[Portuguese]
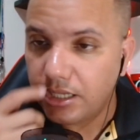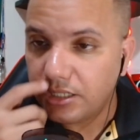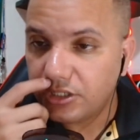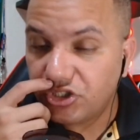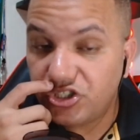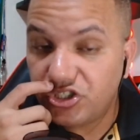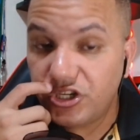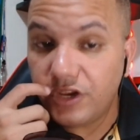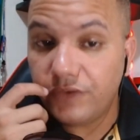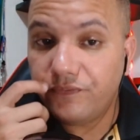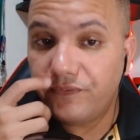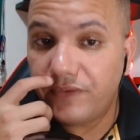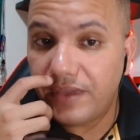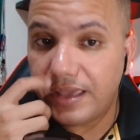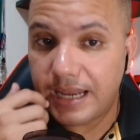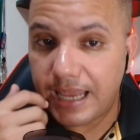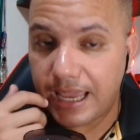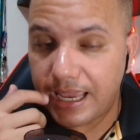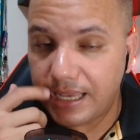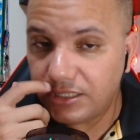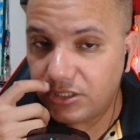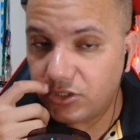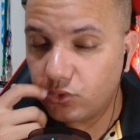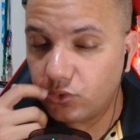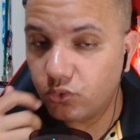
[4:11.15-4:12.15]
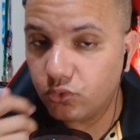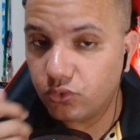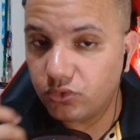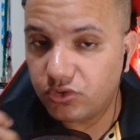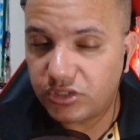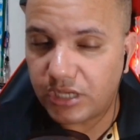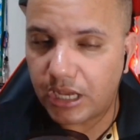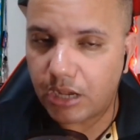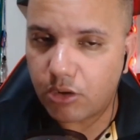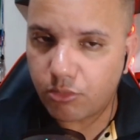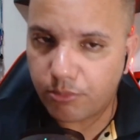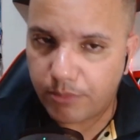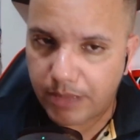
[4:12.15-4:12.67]
diferente do
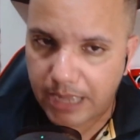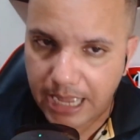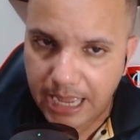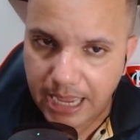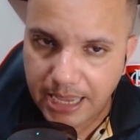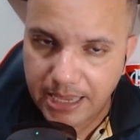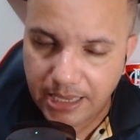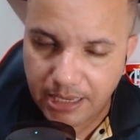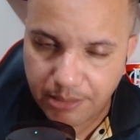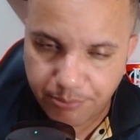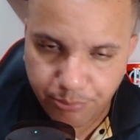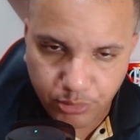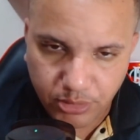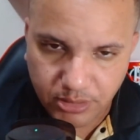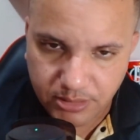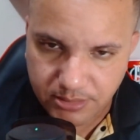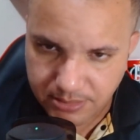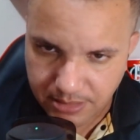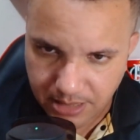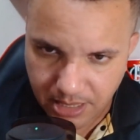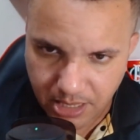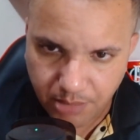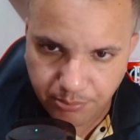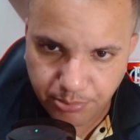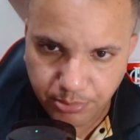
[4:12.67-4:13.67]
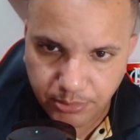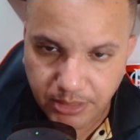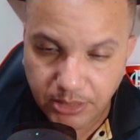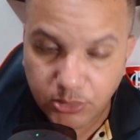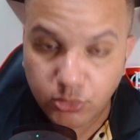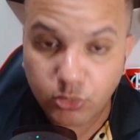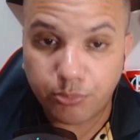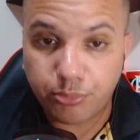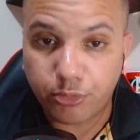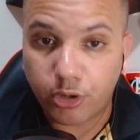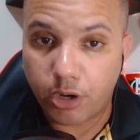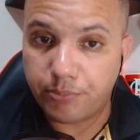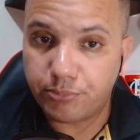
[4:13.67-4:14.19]
Thiago Maia, e por exemplo, né, do
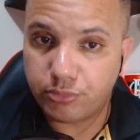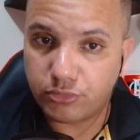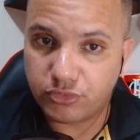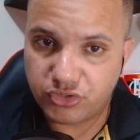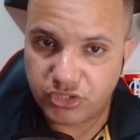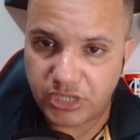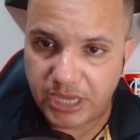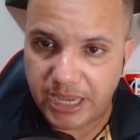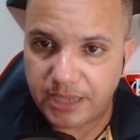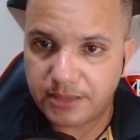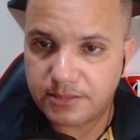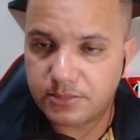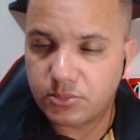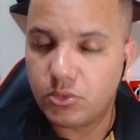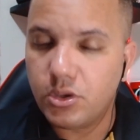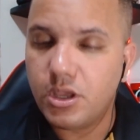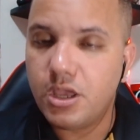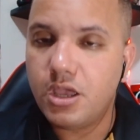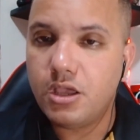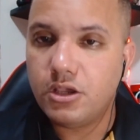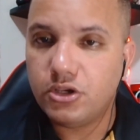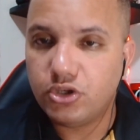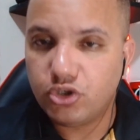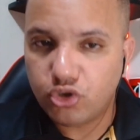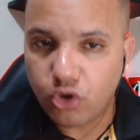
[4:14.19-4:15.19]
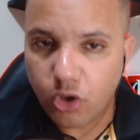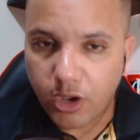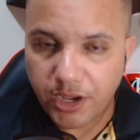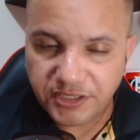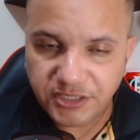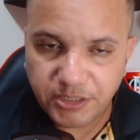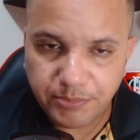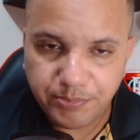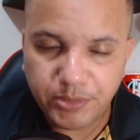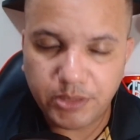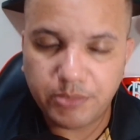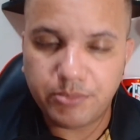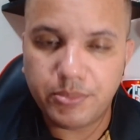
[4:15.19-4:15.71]
próprio Gerson, joga de
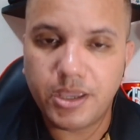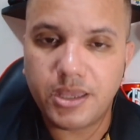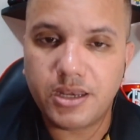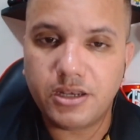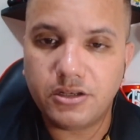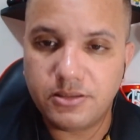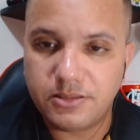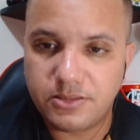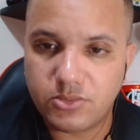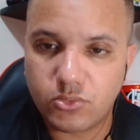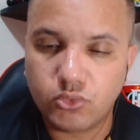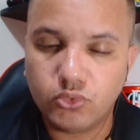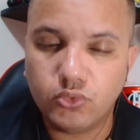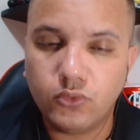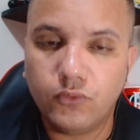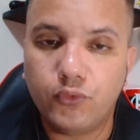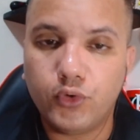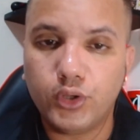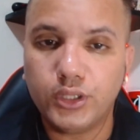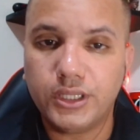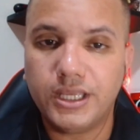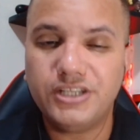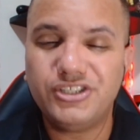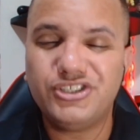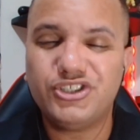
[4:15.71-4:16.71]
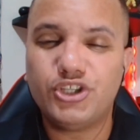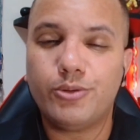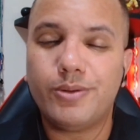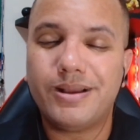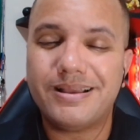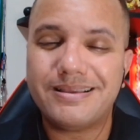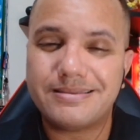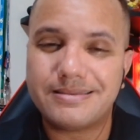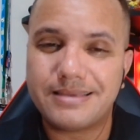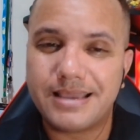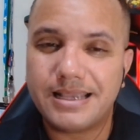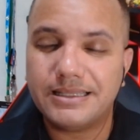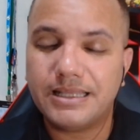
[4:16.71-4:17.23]
primeiro e de segundo volante, tem uma
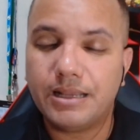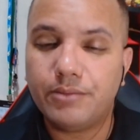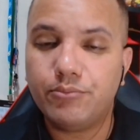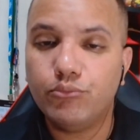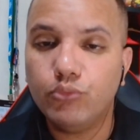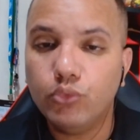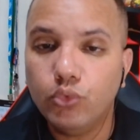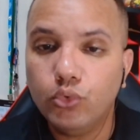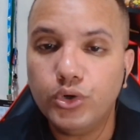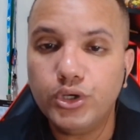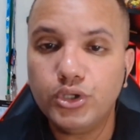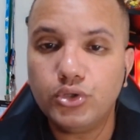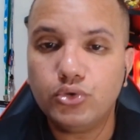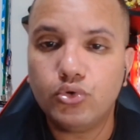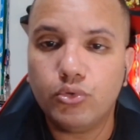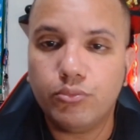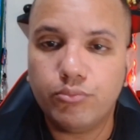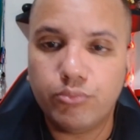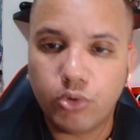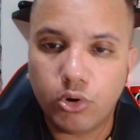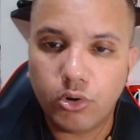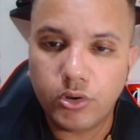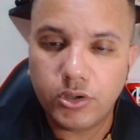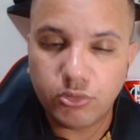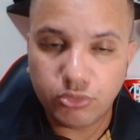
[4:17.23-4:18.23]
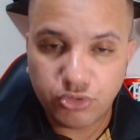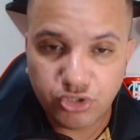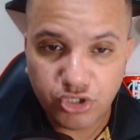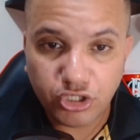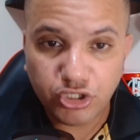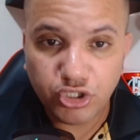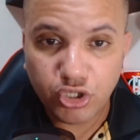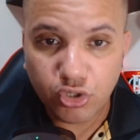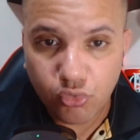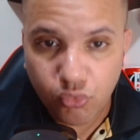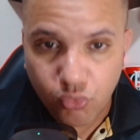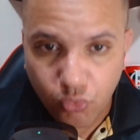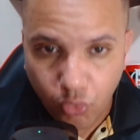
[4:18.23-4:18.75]
saída muito boa e o Tite
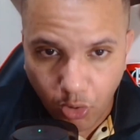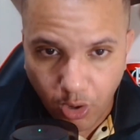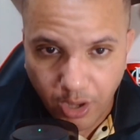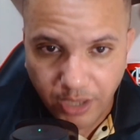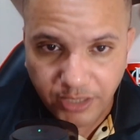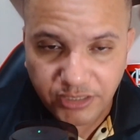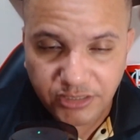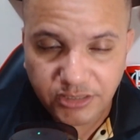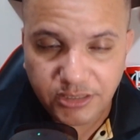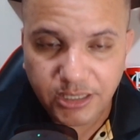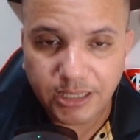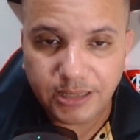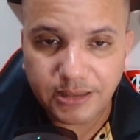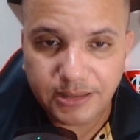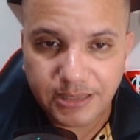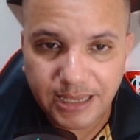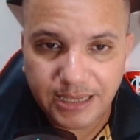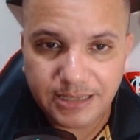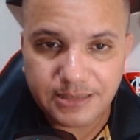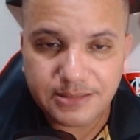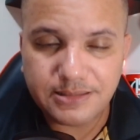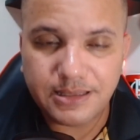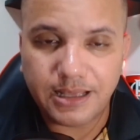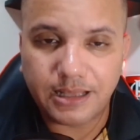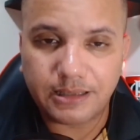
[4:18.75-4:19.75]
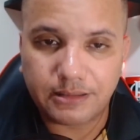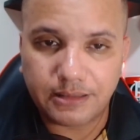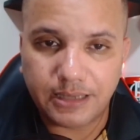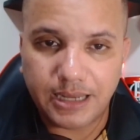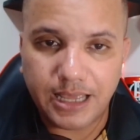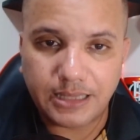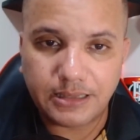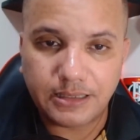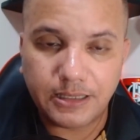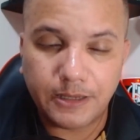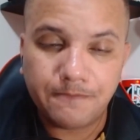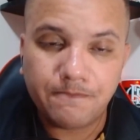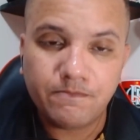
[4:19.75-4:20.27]
gosta desse
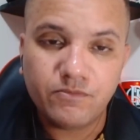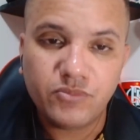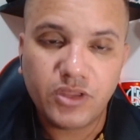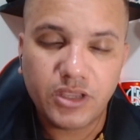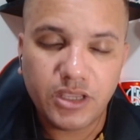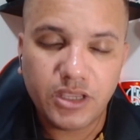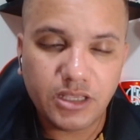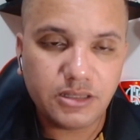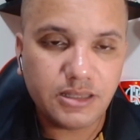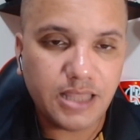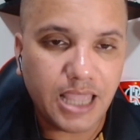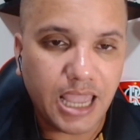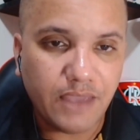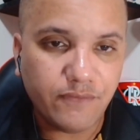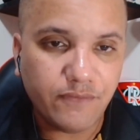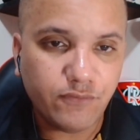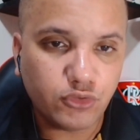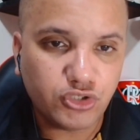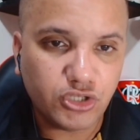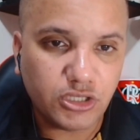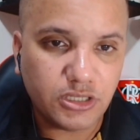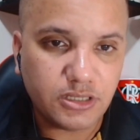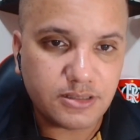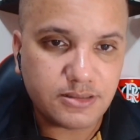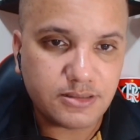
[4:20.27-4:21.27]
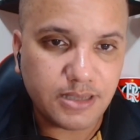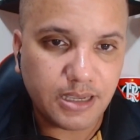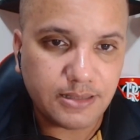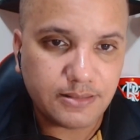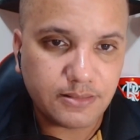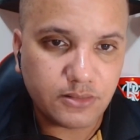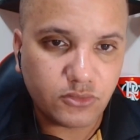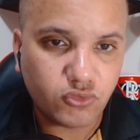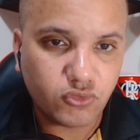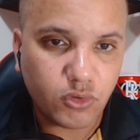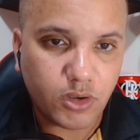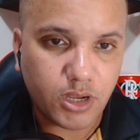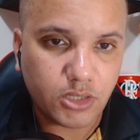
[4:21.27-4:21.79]
atleta e deve utilizar esse
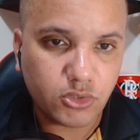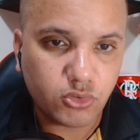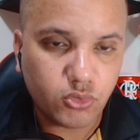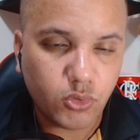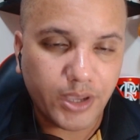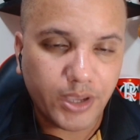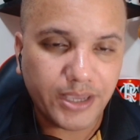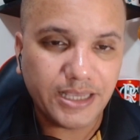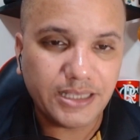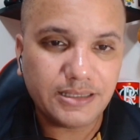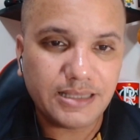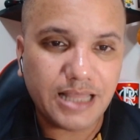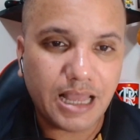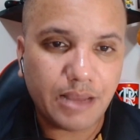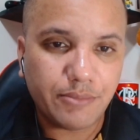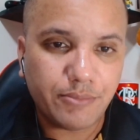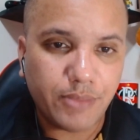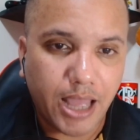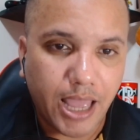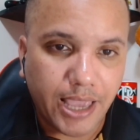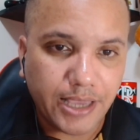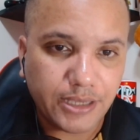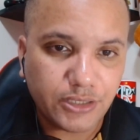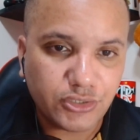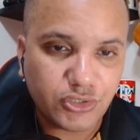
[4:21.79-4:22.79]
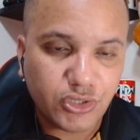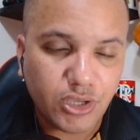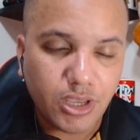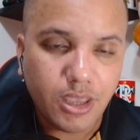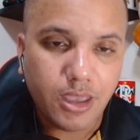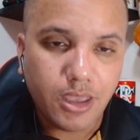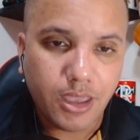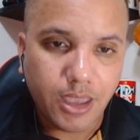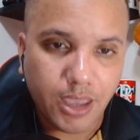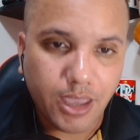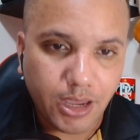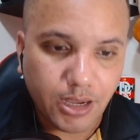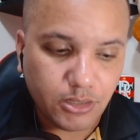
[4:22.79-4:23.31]
jogador ainda mais
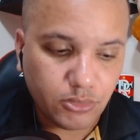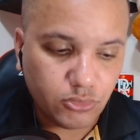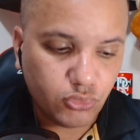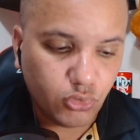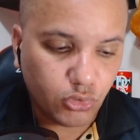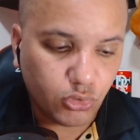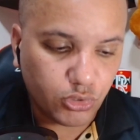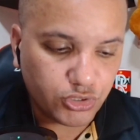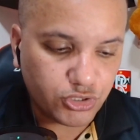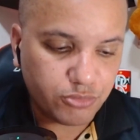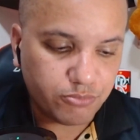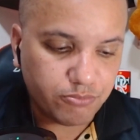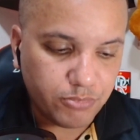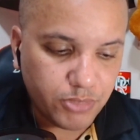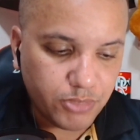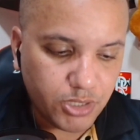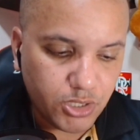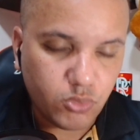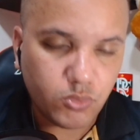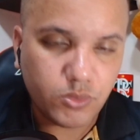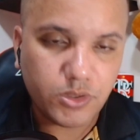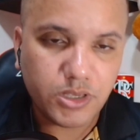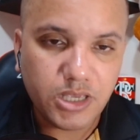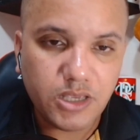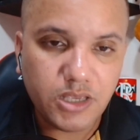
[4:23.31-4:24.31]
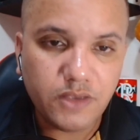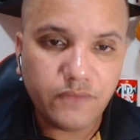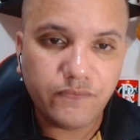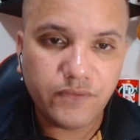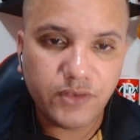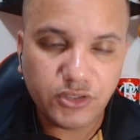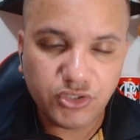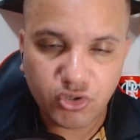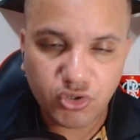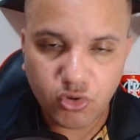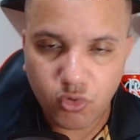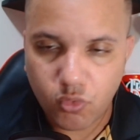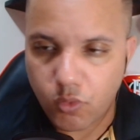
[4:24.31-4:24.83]
em
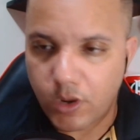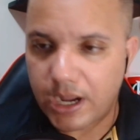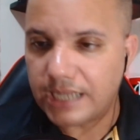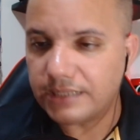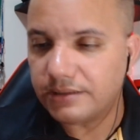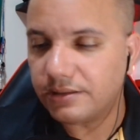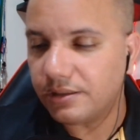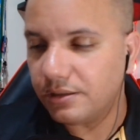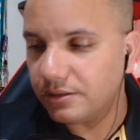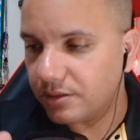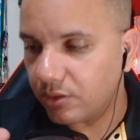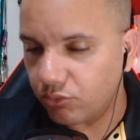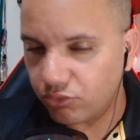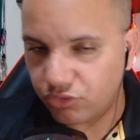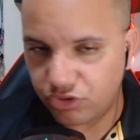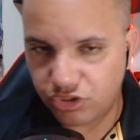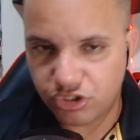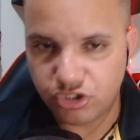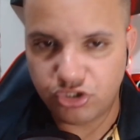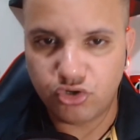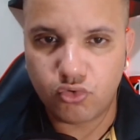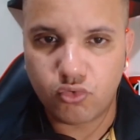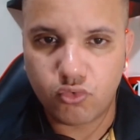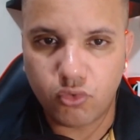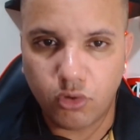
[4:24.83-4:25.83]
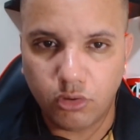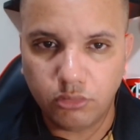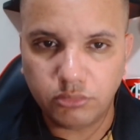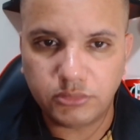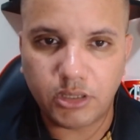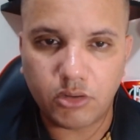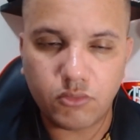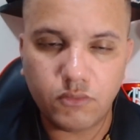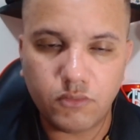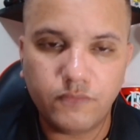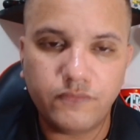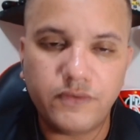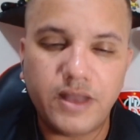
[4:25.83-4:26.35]
2024. Então o Tite conta
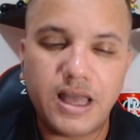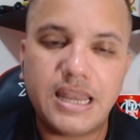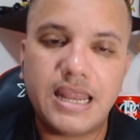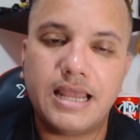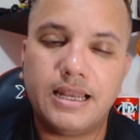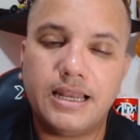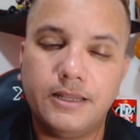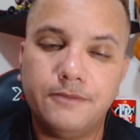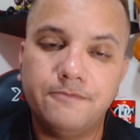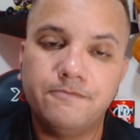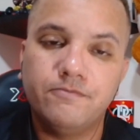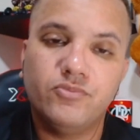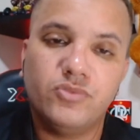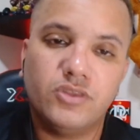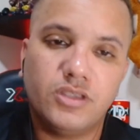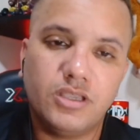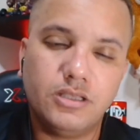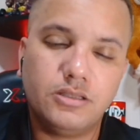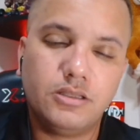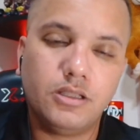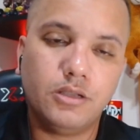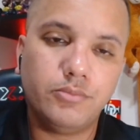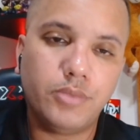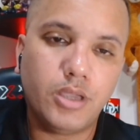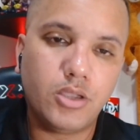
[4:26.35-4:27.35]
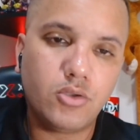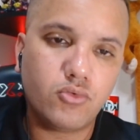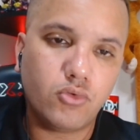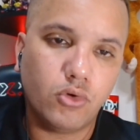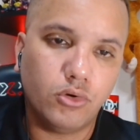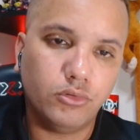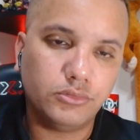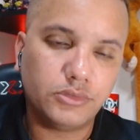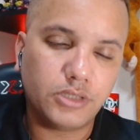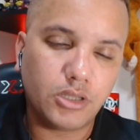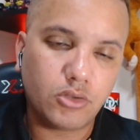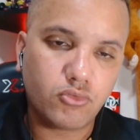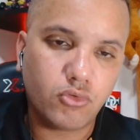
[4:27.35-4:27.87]
com Varela e também
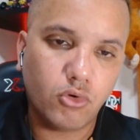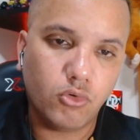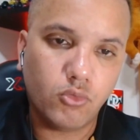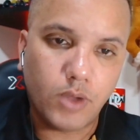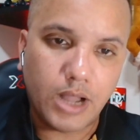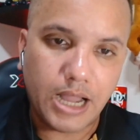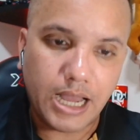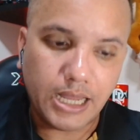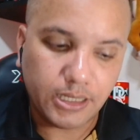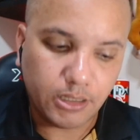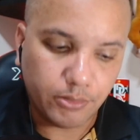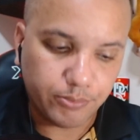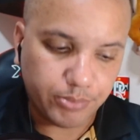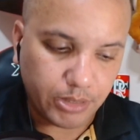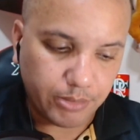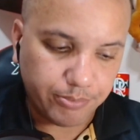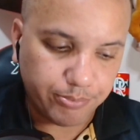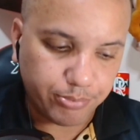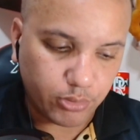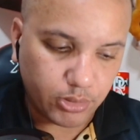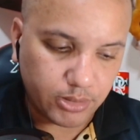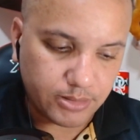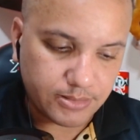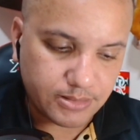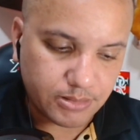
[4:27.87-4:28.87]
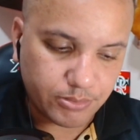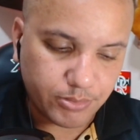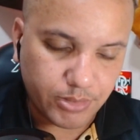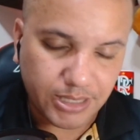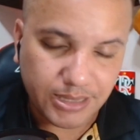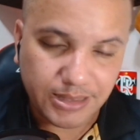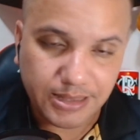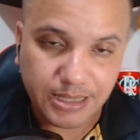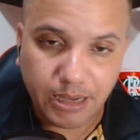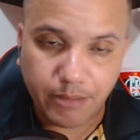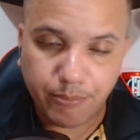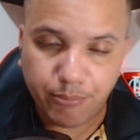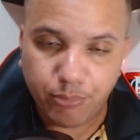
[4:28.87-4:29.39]
conta com o Alan para a próxima
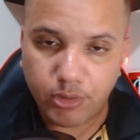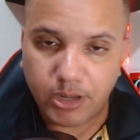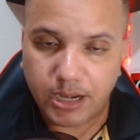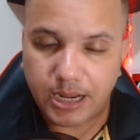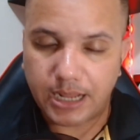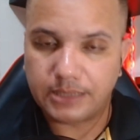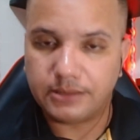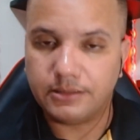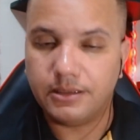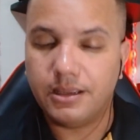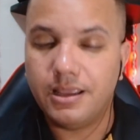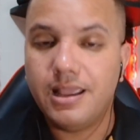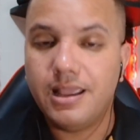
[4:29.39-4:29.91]
temporada.